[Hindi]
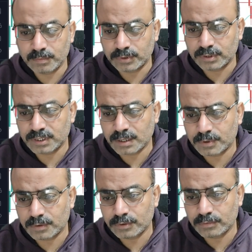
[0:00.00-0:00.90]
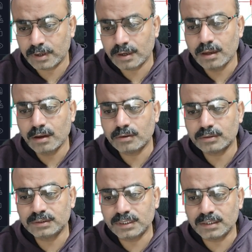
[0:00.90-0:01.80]
भी बहुत अच्छा प्रॉफिट हुआ
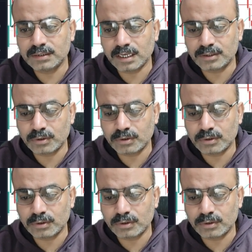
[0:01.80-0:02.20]
तो तीसरा